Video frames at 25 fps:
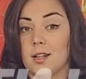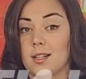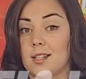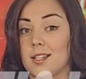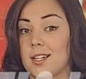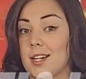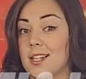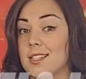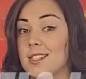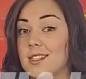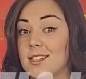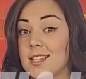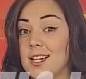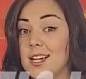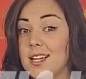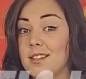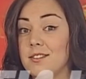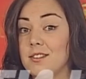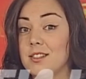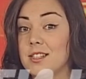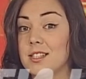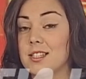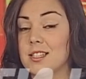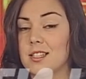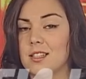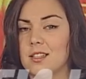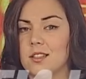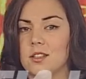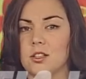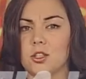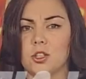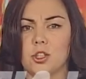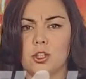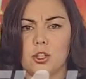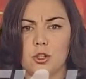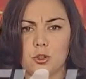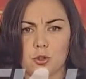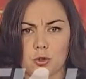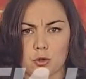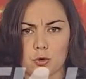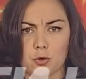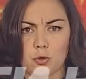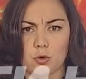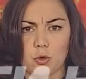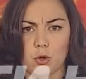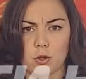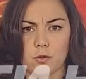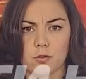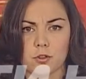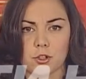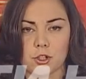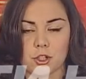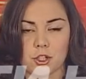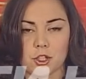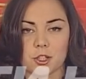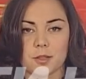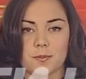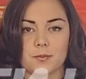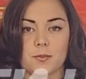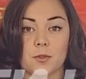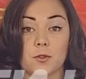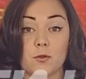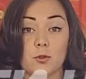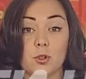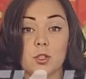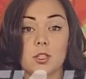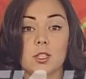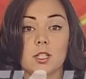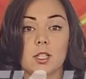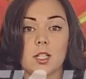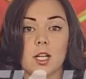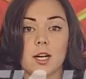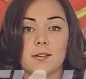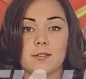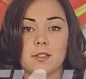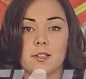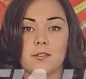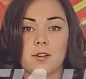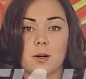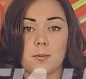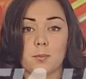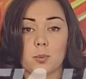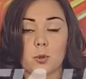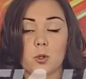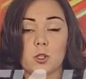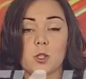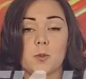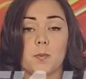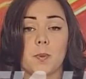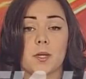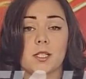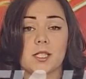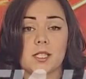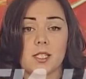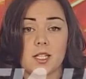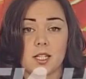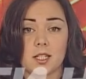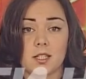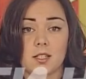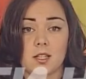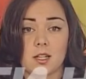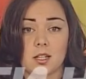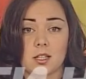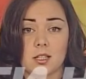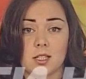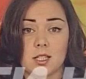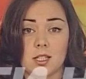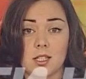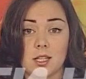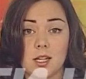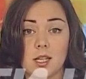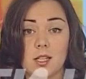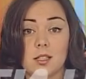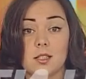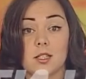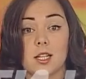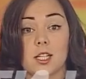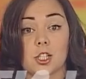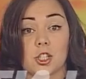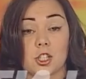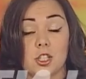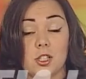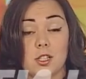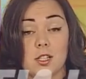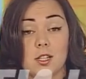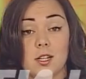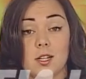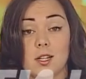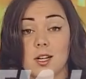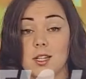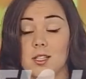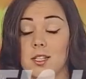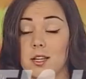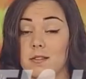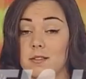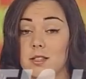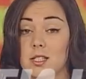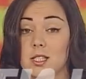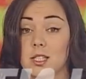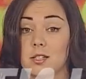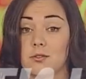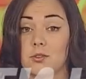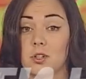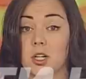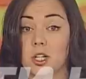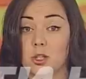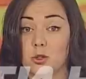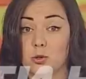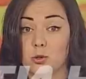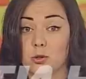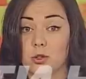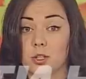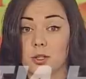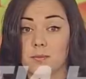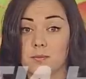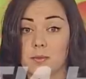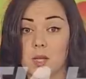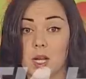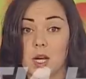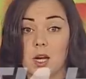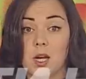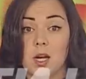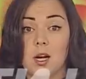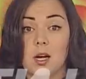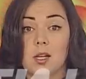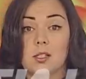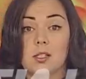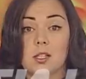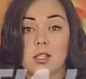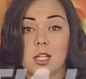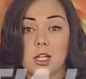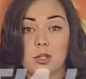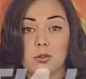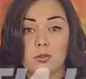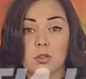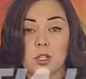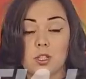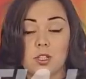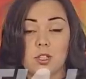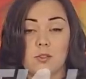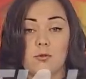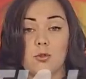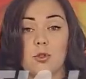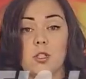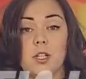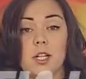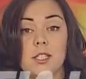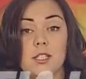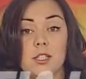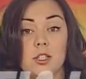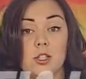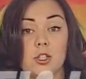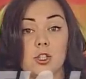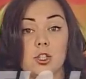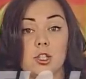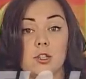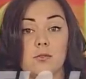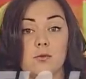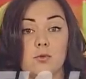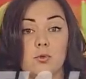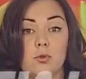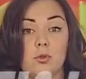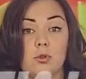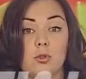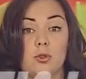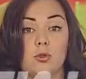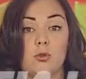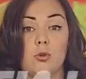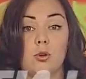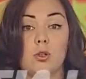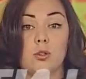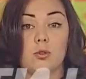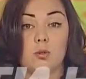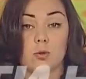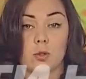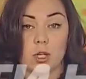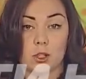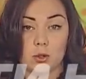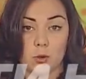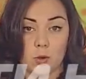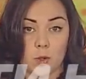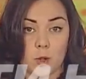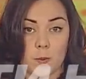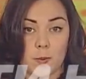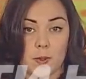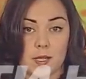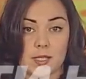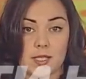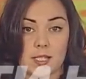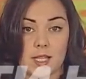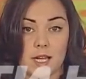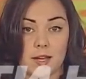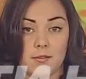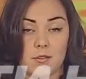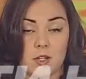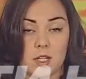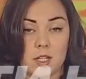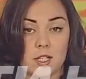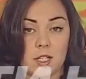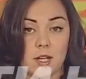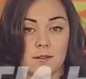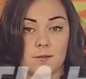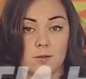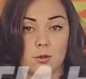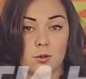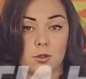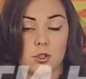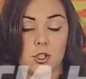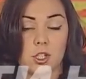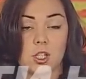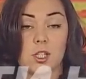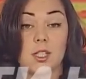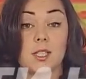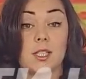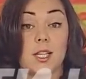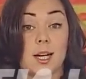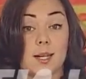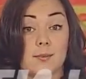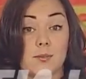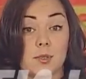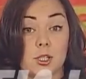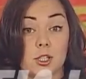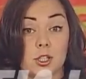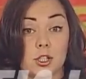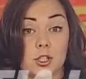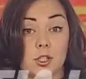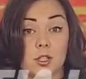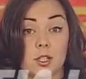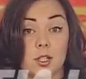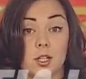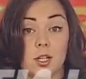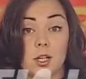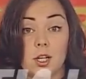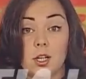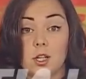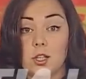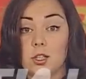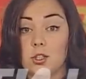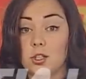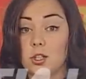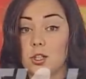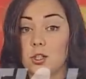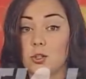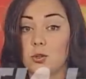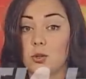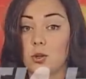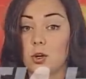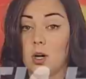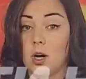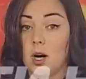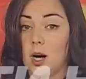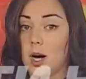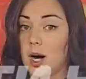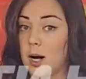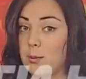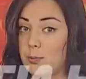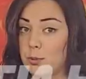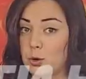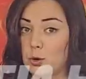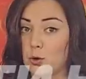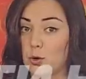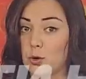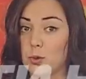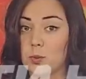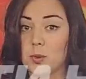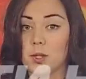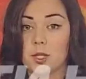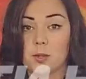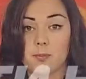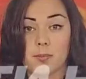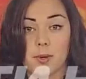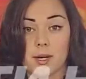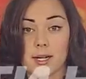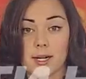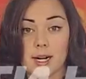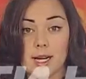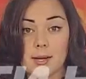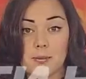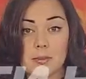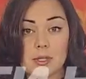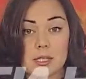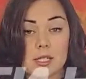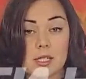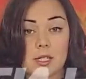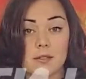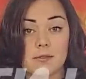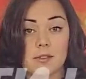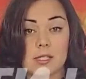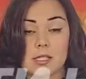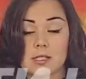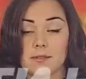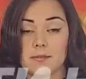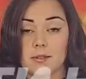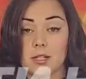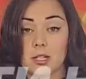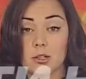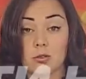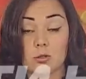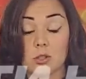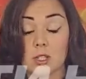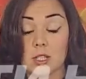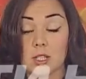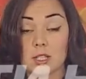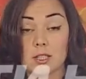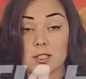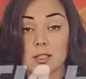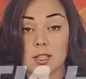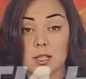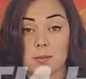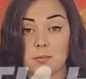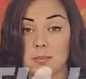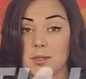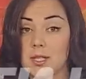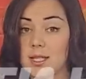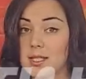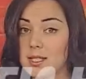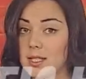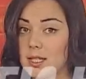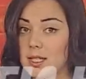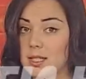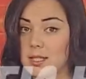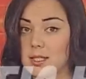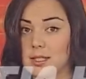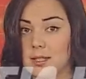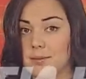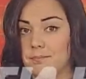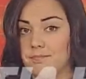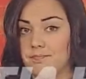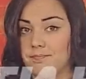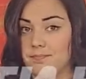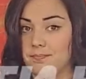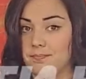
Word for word: Красавица или чудовище? Вот главный вопрос последних дней для жителей Канавинского района. Задают они его, глядя на живую елку, которую поставили на Волжской набережной. Ее объемы и параметры вызывают некоторое подозрение.